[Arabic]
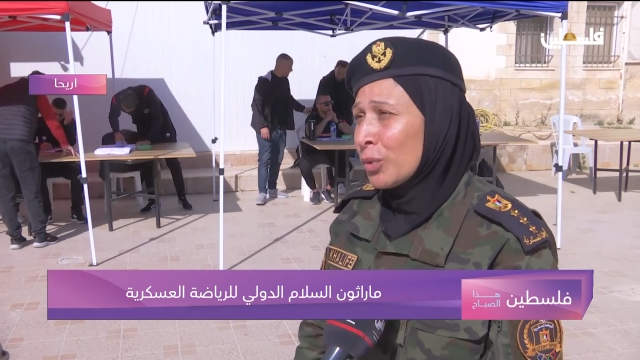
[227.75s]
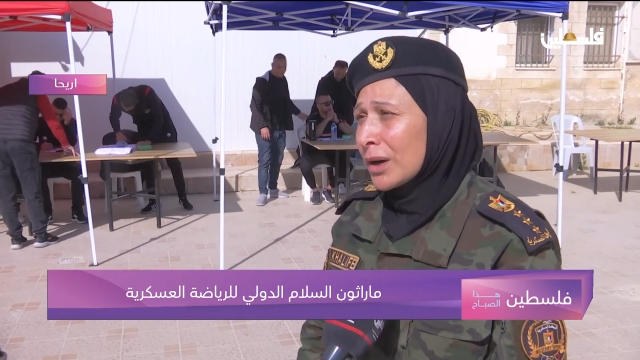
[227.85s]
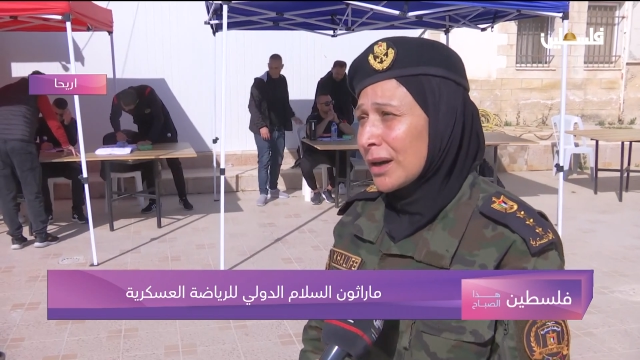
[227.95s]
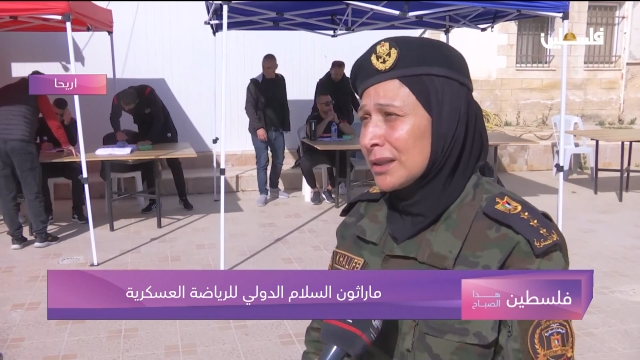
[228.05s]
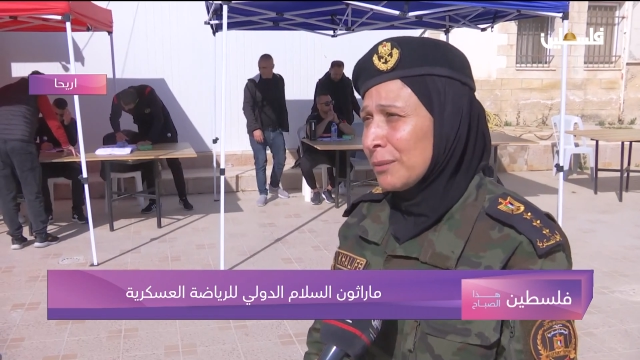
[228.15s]

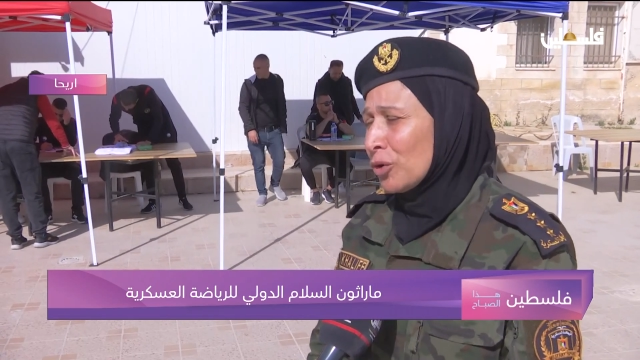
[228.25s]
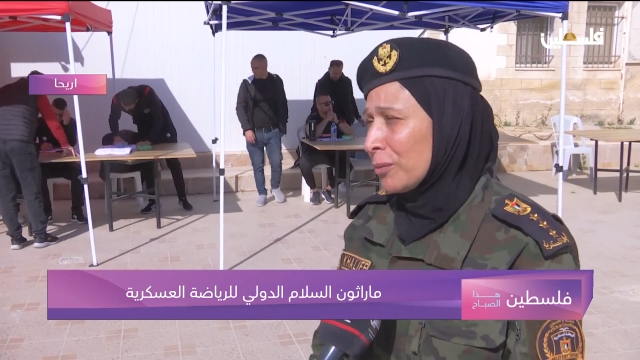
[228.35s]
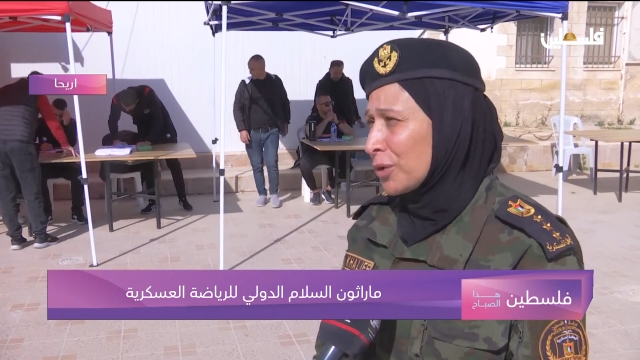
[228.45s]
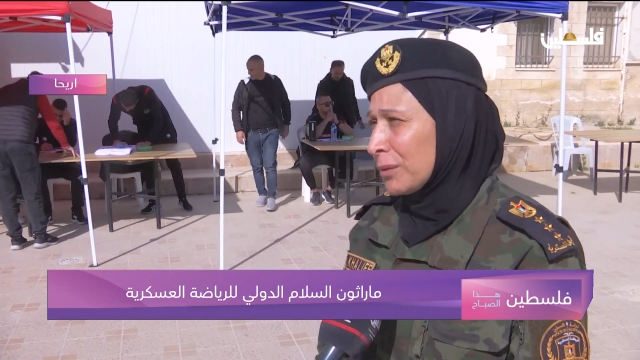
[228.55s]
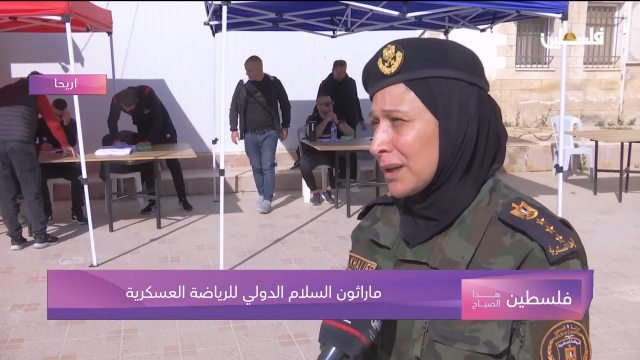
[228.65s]
ونقدم
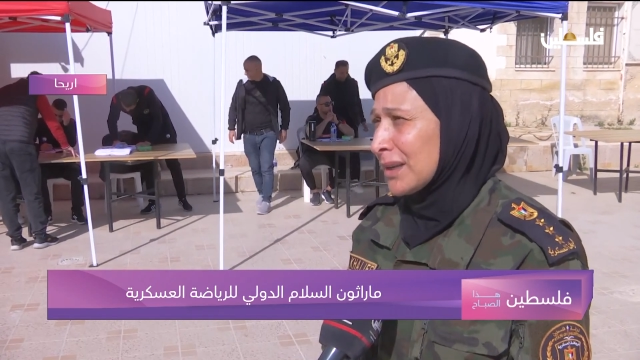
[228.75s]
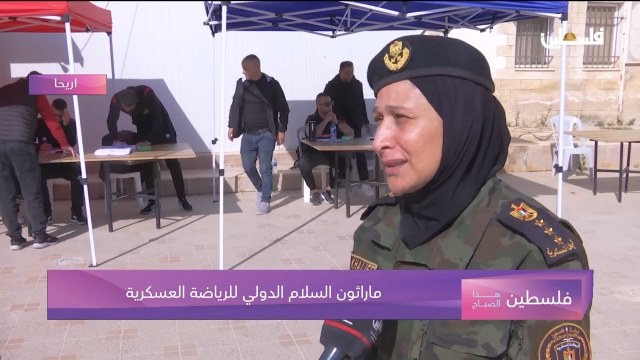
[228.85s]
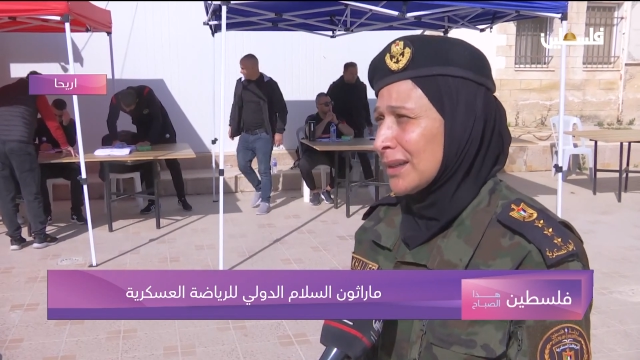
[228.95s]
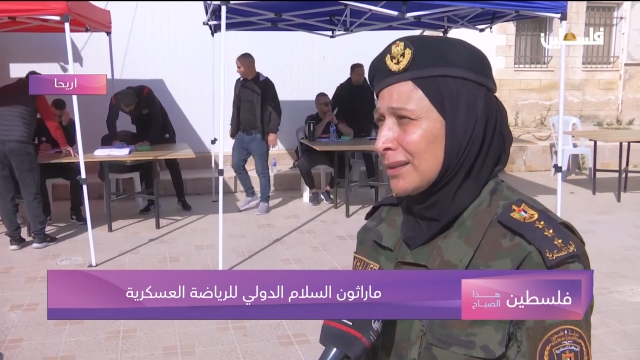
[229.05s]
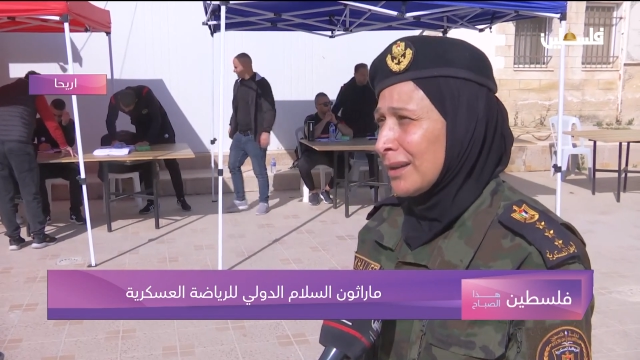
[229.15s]
لهم كل ما
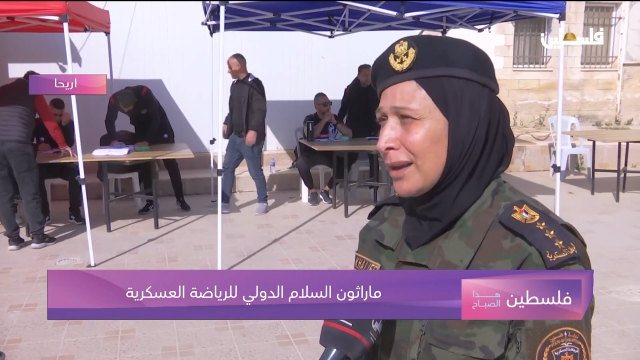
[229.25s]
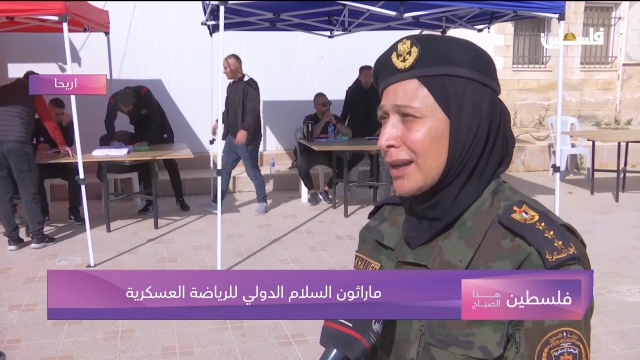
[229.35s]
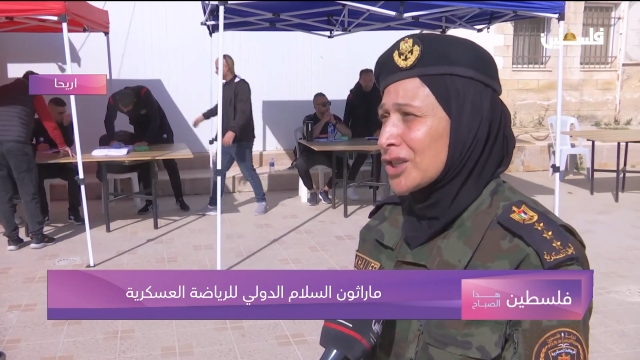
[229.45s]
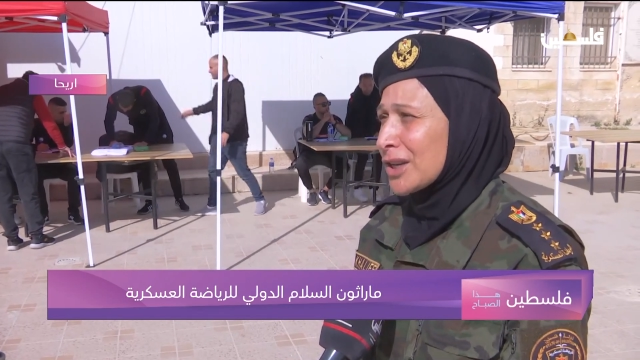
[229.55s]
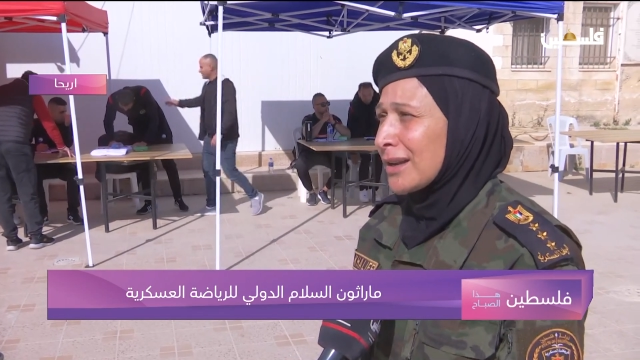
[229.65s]
نستطيع
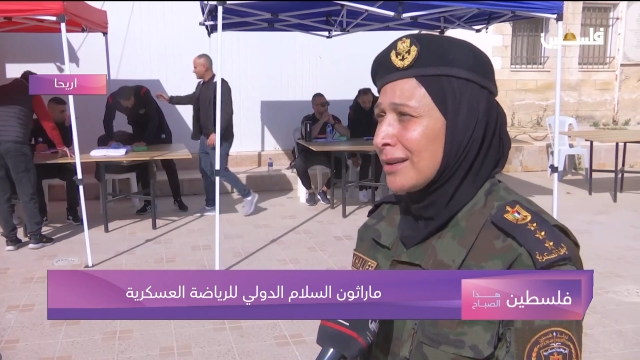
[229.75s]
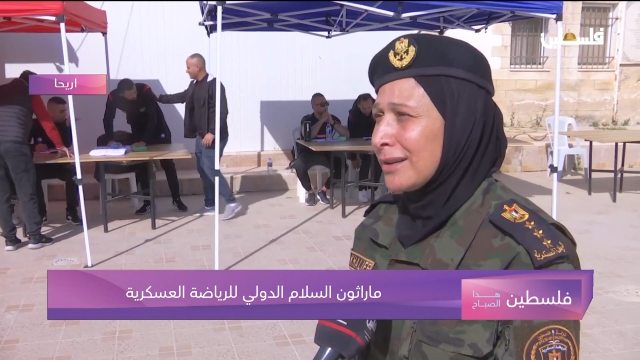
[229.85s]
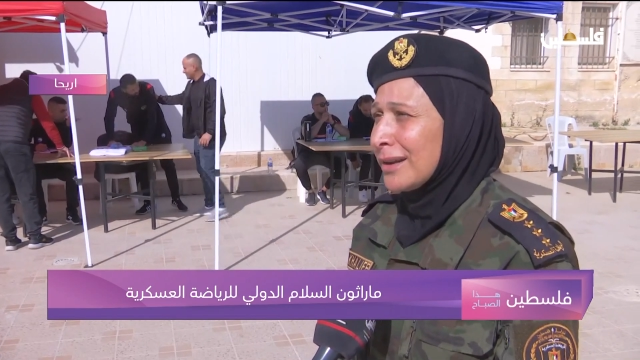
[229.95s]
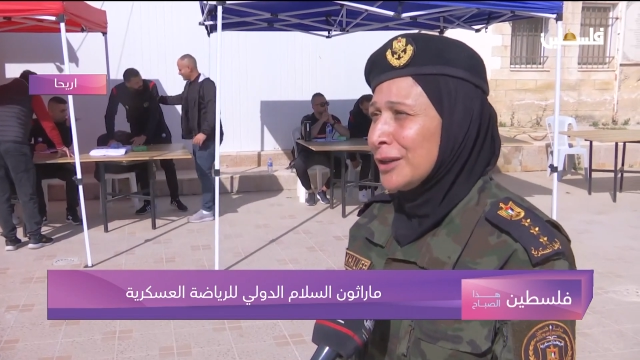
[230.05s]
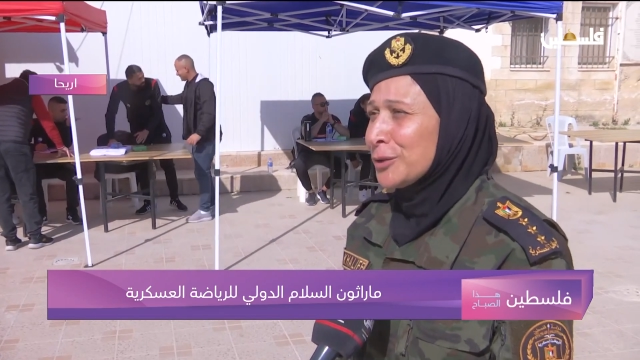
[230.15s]

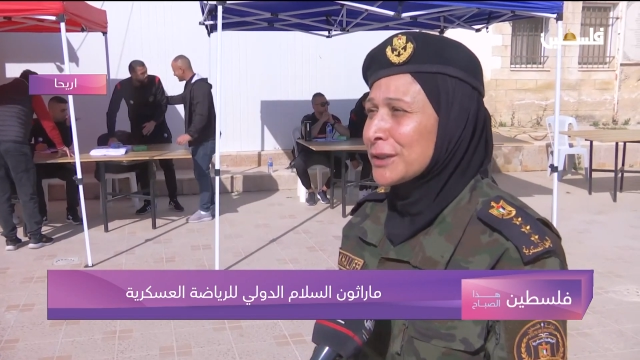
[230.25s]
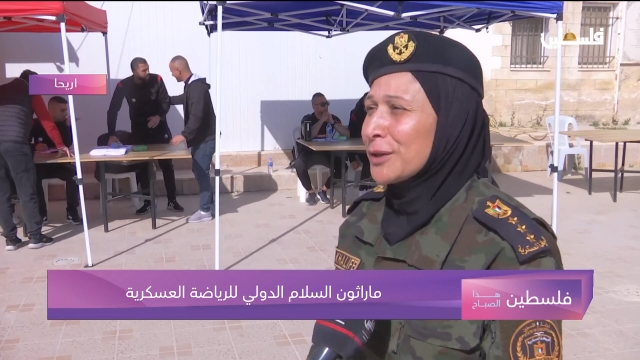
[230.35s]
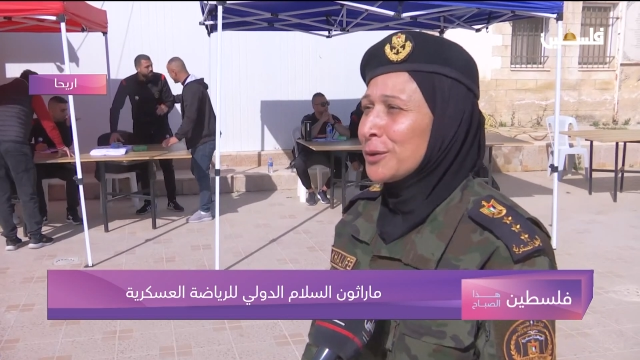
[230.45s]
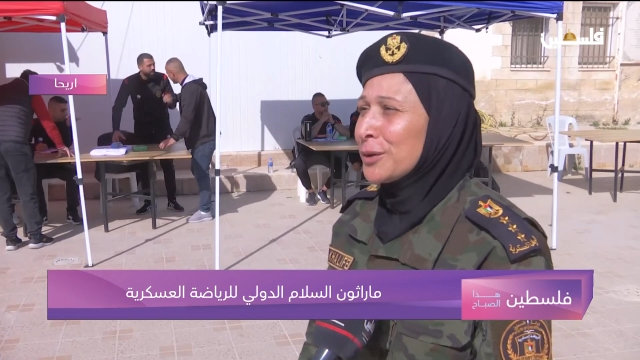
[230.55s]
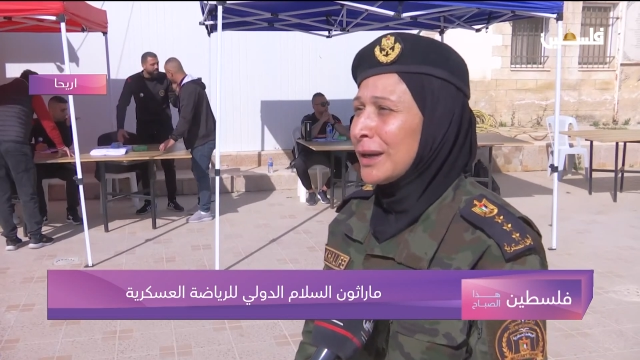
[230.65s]
عشان
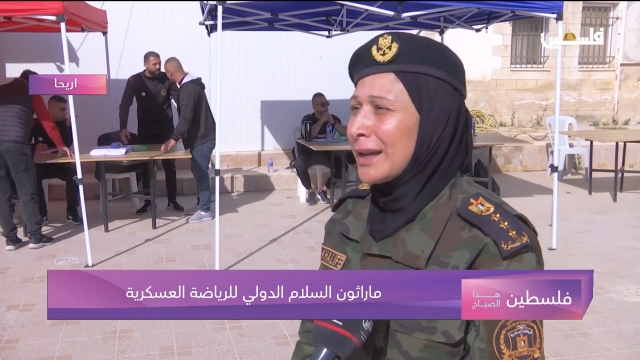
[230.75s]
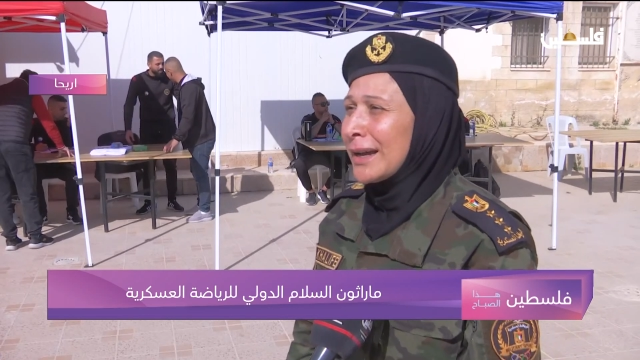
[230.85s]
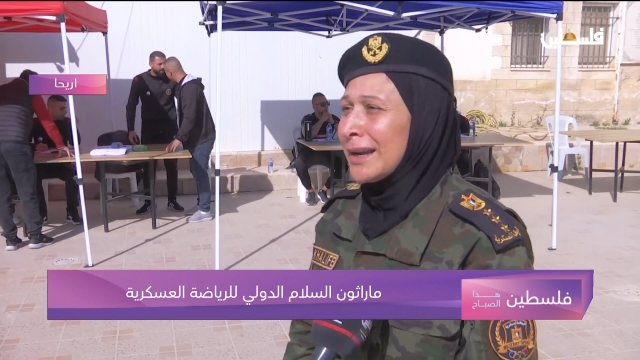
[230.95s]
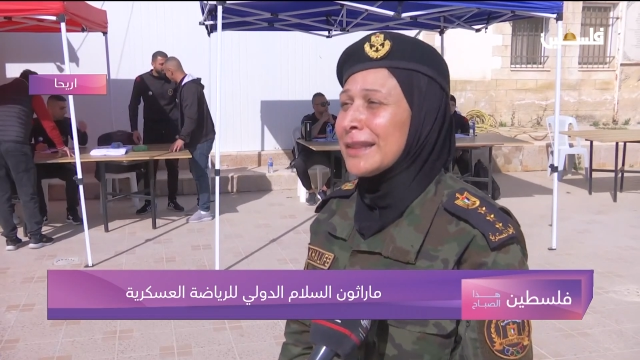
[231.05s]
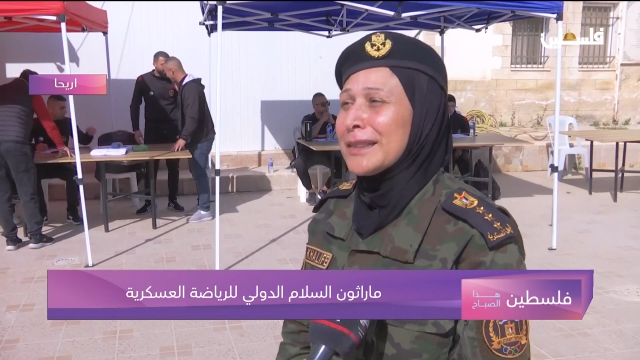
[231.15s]
يوصلوا
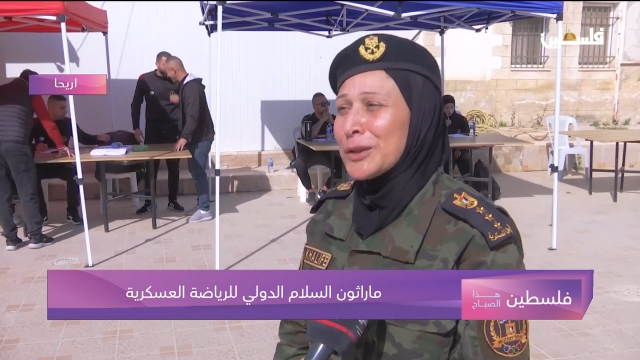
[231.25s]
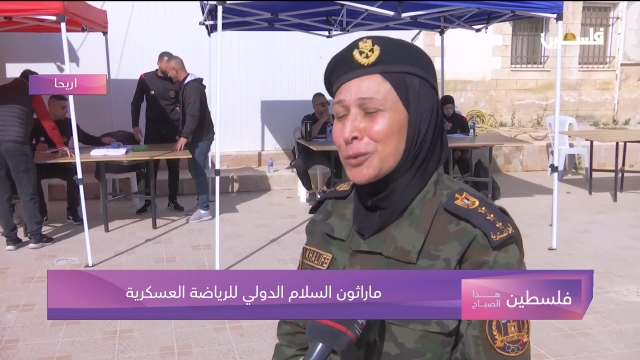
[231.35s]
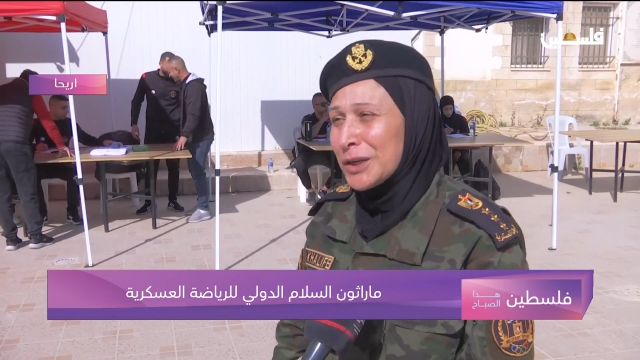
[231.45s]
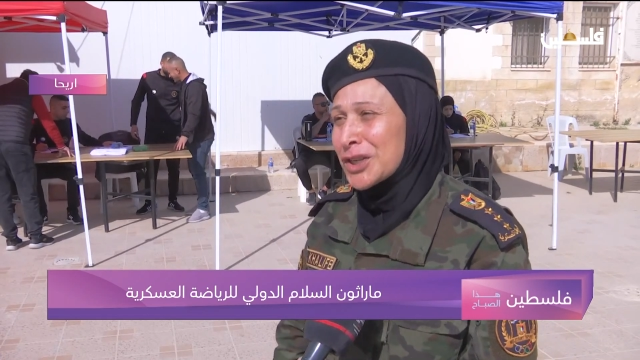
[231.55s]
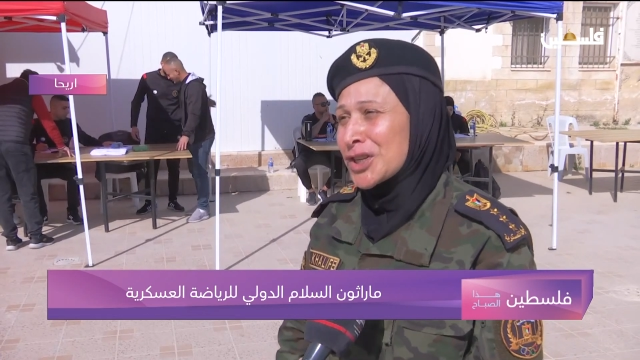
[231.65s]

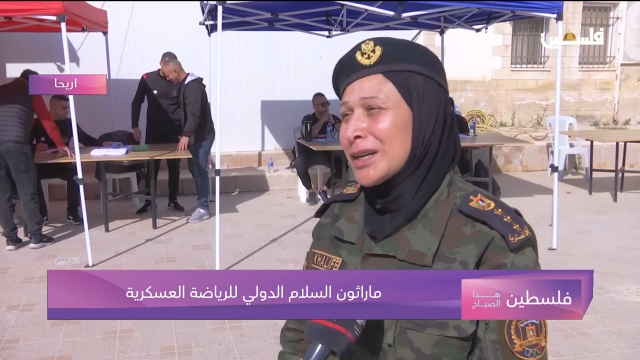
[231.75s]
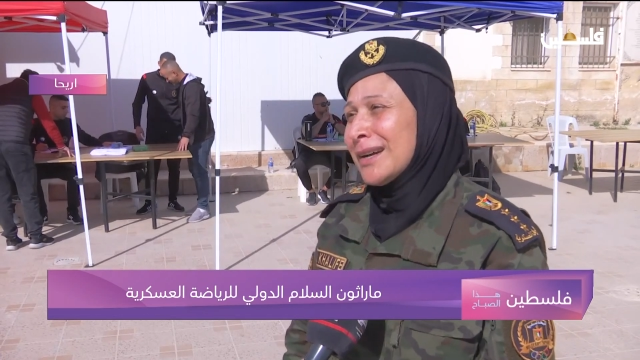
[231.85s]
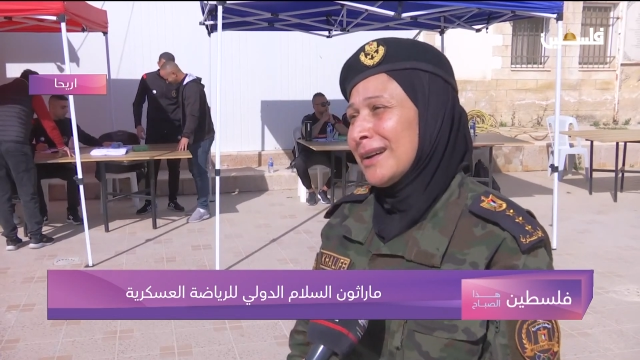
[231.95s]
للتتويج